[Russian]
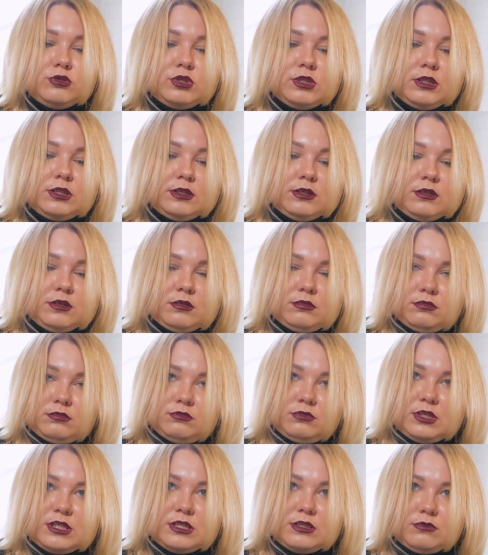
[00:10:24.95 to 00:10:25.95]
то есть это
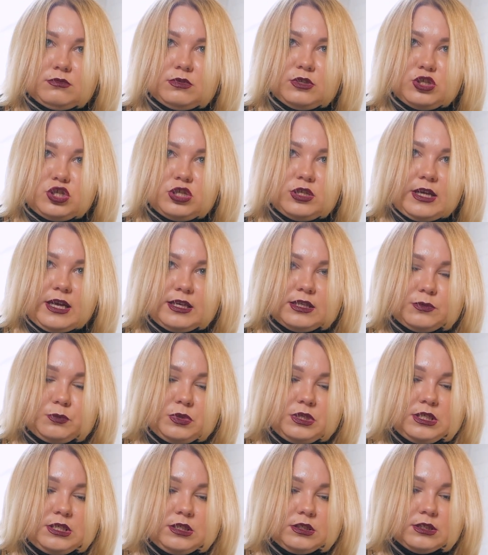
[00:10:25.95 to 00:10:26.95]
у нас начиная от
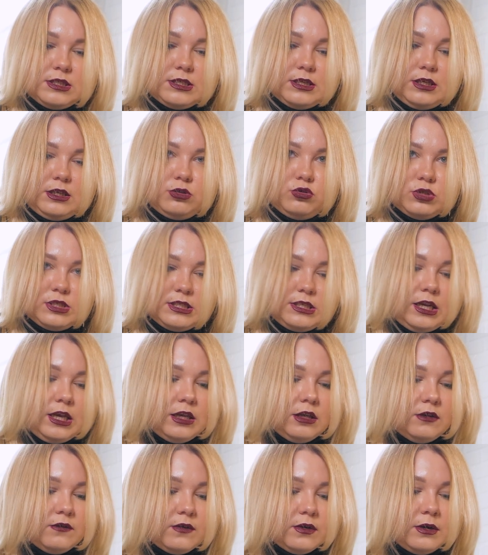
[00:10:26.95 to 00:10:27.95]
мизинца и до
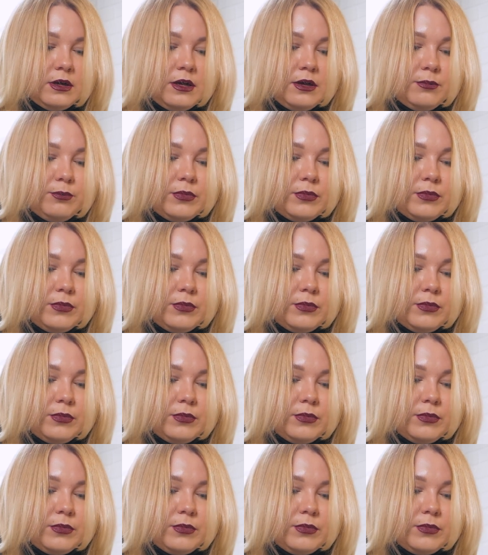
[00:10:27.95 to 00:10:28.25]
среднего,